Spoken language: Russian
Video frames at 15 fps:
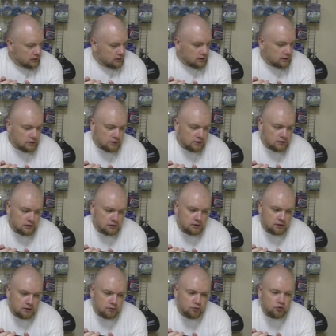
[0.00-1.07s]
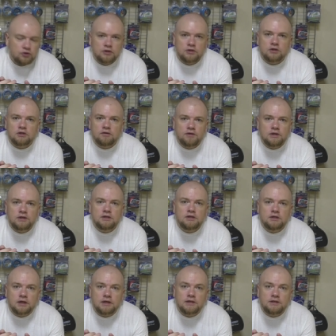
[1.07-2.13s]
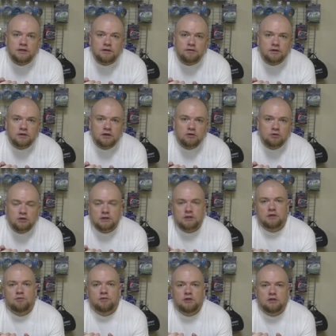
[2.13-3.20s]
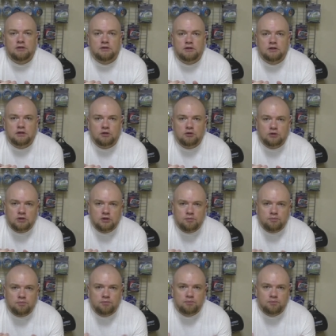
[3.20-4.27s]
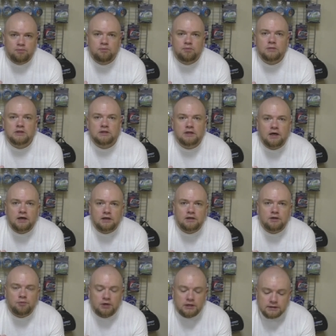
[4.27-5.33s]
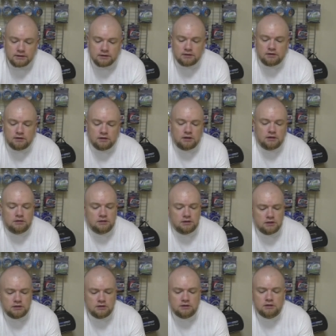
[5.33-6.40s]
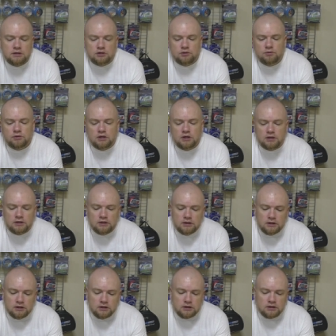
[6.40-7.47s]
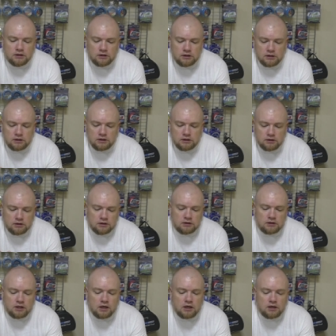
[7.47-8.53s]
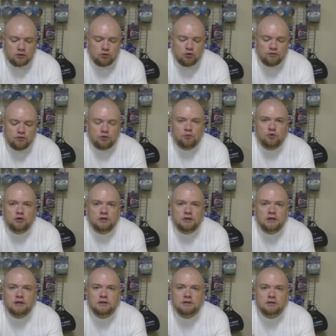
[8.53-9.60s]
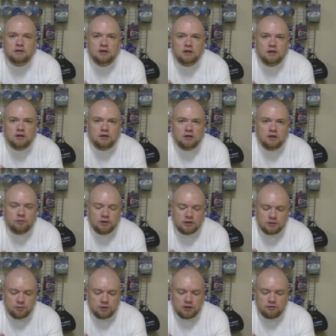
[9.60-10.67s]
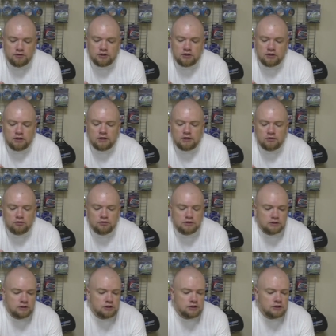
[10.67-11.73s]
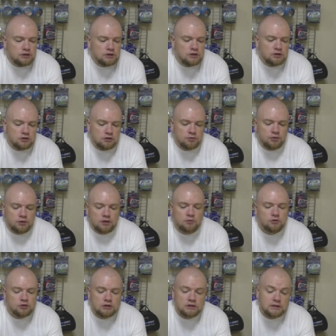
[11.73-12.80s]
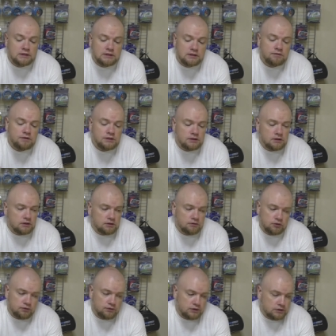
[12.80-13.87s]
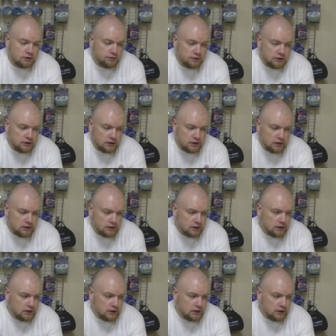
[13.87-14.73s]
и э, будет это выглядеть красиво, да, но на самом деле это технологии старые и простые, да, здесь, скажем так, Э, такой вот мой тезис, да, такая моя справочка, она относится частично, потому что действительно вот в этих фидерах